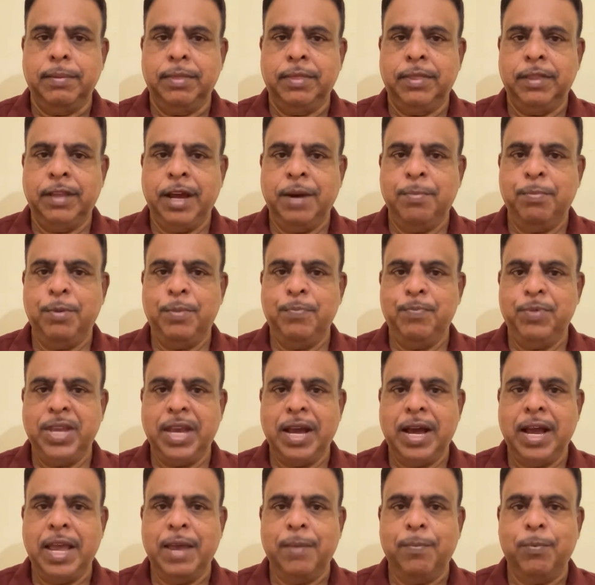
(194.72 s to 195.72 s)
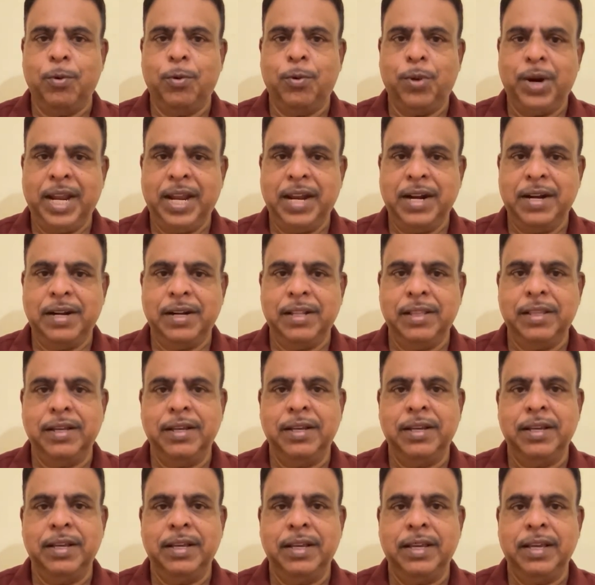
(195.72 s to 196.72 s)
தர்மம் நியாயம் குறைகின்றது
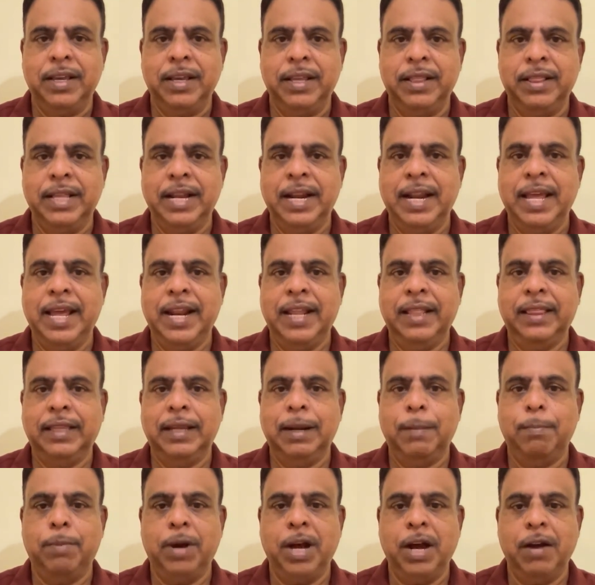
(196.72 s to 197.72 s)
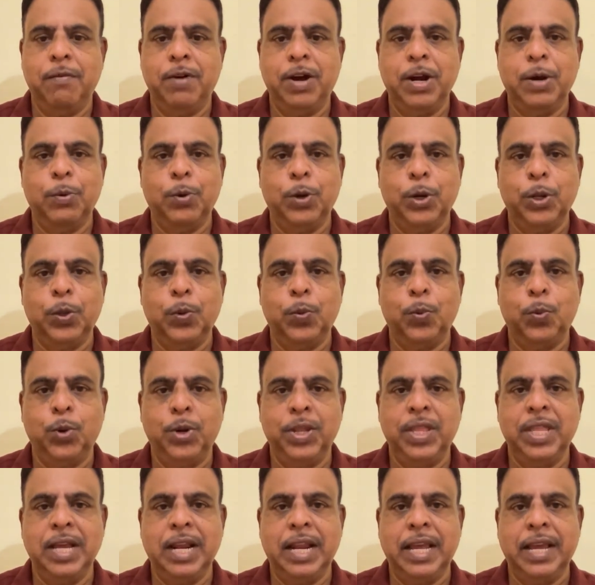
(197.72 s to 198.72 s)
இந்த நேரத்தில் பகவான் ஒரு
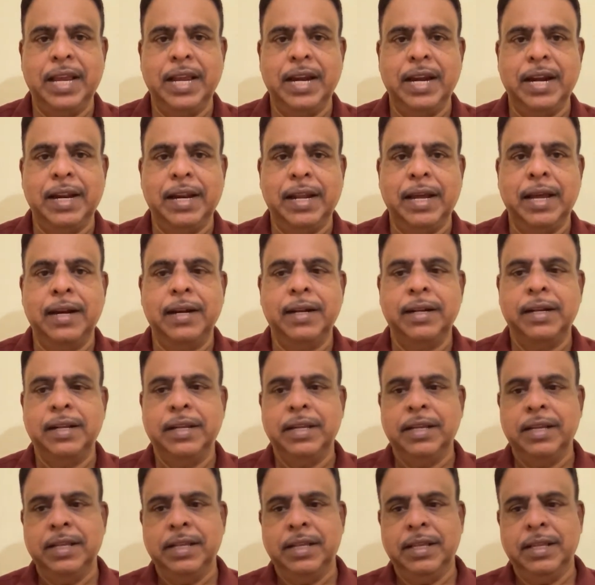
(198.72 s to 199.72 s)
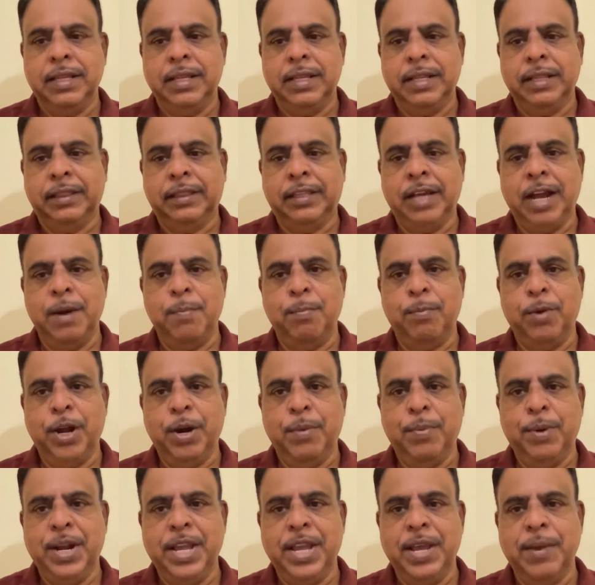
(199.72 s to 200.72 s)
உறுதியளிக்கின்றார் தான்
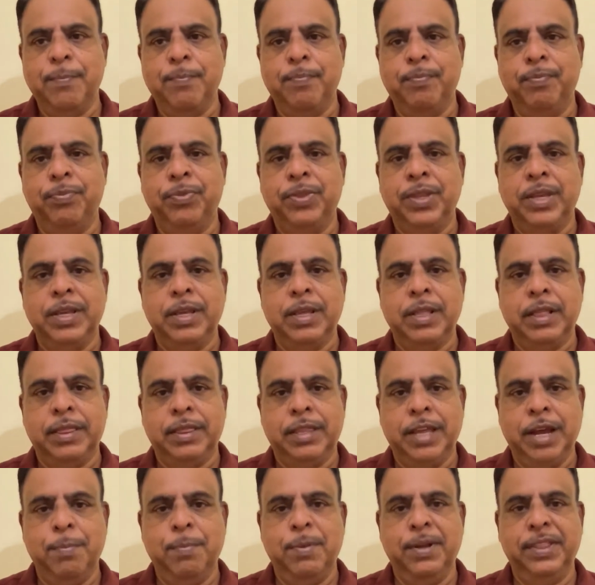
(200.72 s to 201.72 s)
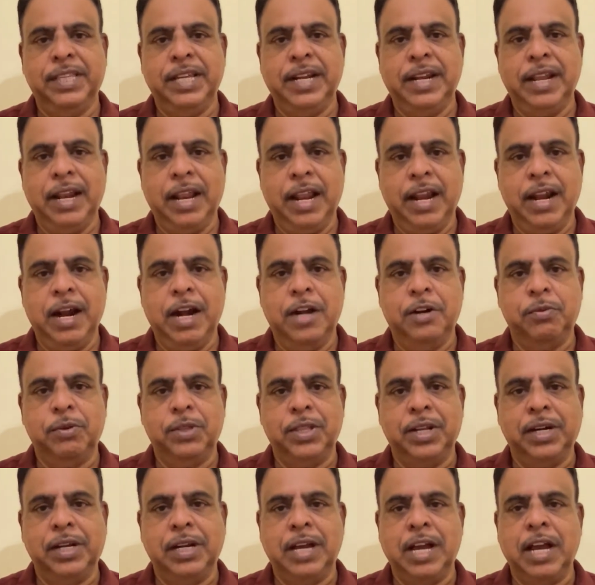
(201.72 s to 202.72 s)
மறுபடியும் தர்மத்தை
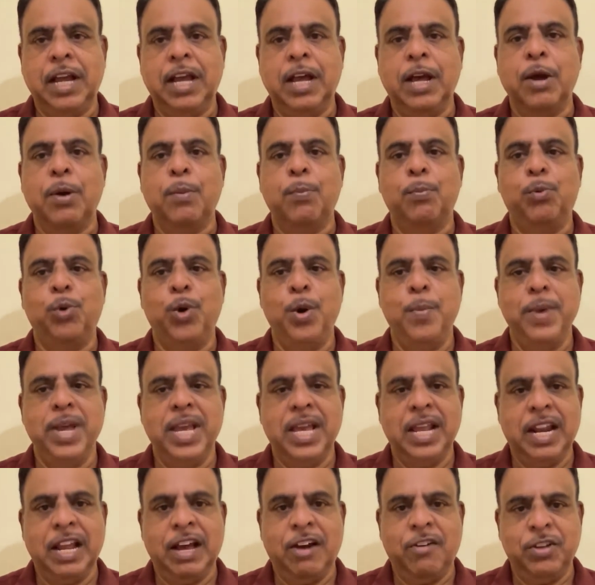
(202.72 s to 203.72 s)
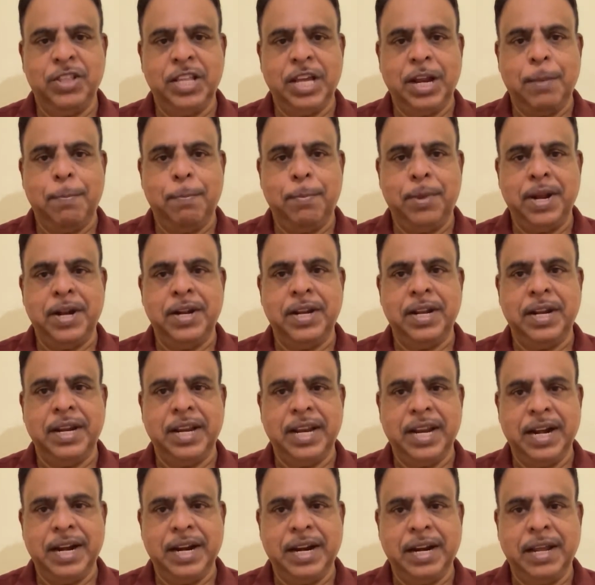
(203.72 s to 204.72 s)
நிலைநாட்டுவதற்காக பூமியில் அவதரிப்பேன்
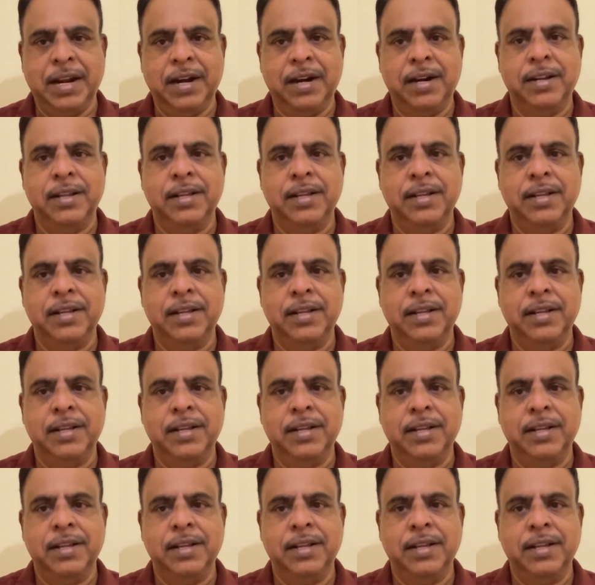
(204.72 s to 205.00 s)
என்கின்றார்